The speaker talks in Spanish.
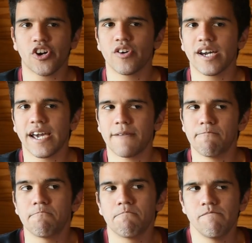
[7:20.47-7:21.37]
creo que
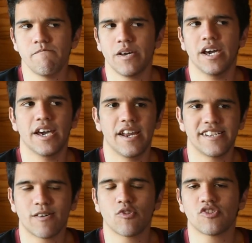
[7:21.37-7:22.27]
eh, en
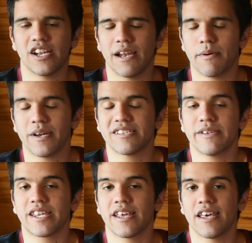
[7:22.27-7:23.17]
el, en el primer
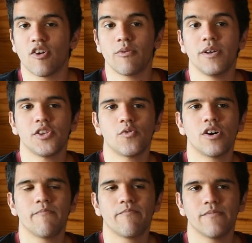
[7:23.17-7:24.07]
semestre de
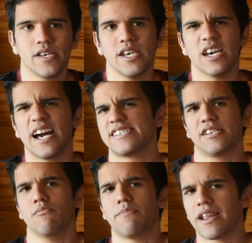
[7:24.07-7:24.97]
2021 y
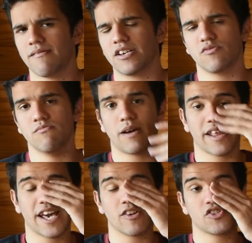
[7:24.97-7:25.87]
hace un par, hace un par
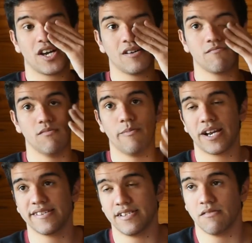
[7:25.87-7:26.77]
de años ya, me
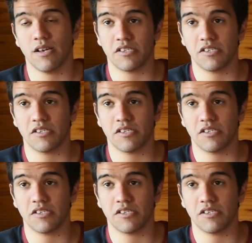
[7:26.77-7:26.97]
parece,